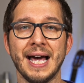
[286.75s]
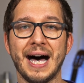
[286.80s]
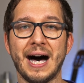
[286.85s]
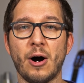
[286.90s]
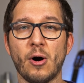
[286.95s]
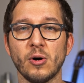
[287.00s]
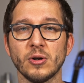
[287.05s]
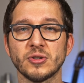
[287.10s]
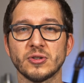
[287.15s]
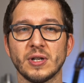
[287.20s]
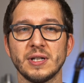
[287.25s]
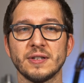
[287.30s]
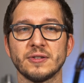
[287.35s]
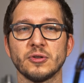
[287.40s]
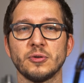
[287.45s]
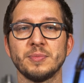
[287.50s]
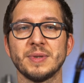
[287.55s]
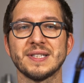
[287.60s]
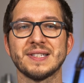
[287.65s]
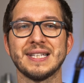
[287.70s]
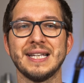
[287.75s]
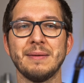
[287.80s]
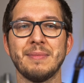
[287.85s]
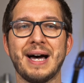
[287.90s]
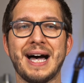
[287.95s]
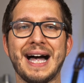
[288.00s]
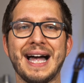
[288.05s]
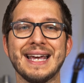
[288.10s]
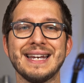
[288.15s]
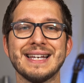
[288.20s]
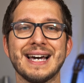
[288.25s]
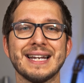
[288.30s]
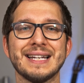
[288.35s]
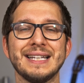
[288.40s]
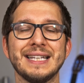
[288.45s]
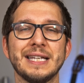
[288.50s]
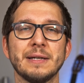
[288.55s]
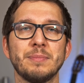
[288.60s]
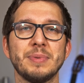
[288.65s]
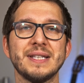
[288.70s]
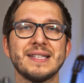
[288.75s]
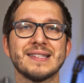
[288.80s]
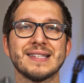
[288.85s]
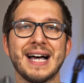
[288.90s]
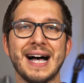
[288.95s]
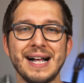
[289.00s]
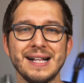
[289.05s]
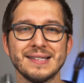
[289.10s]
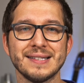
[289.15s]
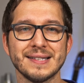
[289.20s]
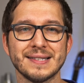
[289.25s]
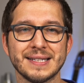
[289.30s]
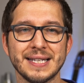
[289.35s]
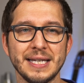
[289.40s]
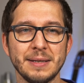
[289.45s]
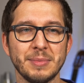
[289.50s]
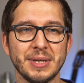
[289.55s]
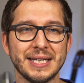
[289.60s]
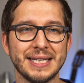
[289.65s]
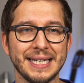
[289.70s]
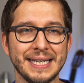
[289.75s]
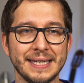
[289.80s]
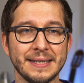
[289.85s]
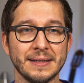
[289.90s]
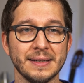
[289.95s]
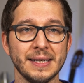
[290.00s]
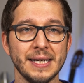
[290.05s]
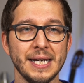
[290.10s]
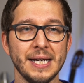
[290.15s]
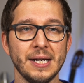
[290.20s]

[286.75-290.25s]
Auch soll es um das Thema einheitliche Bezahlsysteme gehen.